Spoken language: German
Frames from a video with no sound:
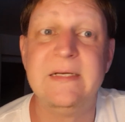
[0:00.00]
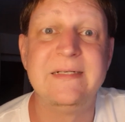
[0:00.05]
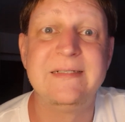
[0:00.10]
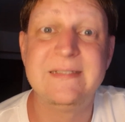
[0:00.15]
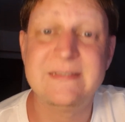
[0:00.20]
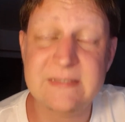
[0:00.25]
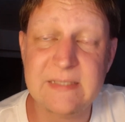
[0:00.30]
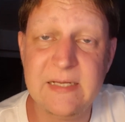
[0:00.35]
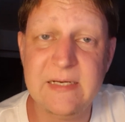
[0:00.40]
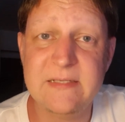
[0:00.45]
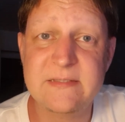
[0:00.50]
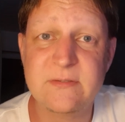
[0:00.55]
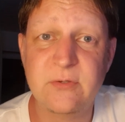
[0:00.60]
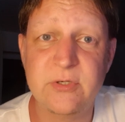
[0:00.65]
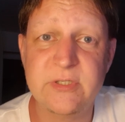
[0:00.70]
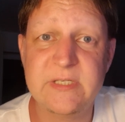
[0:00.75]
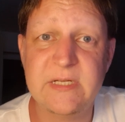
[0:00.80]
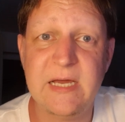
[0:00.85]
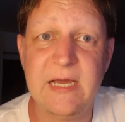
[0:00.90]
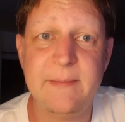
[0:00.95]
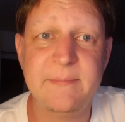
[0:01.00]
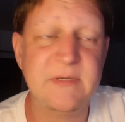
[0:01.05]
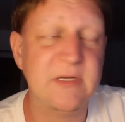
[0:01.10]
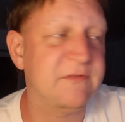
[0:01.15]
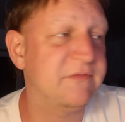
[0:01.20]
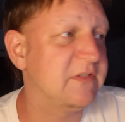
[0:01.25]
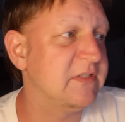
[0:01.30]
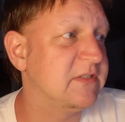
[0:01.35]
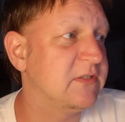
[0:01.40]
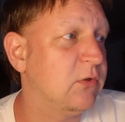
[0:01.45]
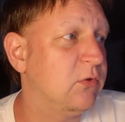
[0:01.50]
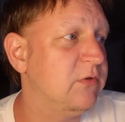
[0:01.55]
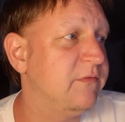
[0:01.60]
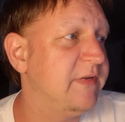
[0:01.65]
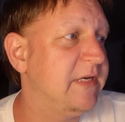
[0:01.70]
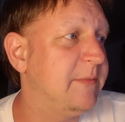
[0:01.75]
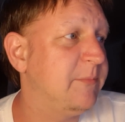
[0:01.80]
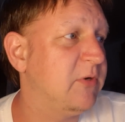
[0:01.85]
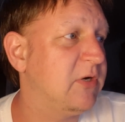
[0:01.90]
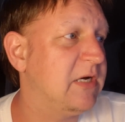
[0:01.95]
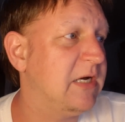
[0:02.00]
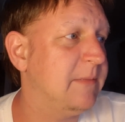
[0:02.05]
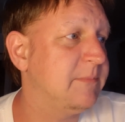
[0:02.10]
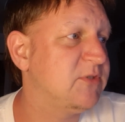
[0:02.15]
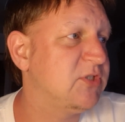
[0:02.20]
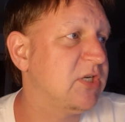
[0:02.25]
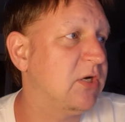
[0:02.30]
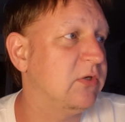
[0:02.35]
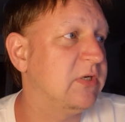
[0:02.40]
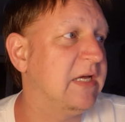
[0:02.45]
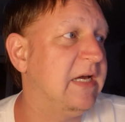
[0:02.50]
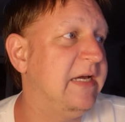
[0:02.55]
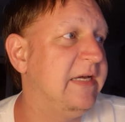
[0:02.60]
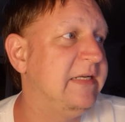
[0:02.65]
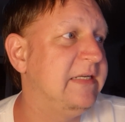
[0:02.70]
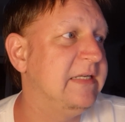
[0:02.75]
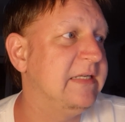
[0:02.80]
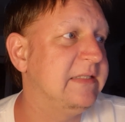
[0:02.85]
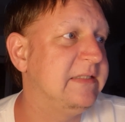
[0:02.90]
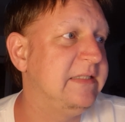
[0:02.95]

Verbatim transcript: Das alles heute Abend auf der Zone. Wenn ihr Bock habt, schaut rein.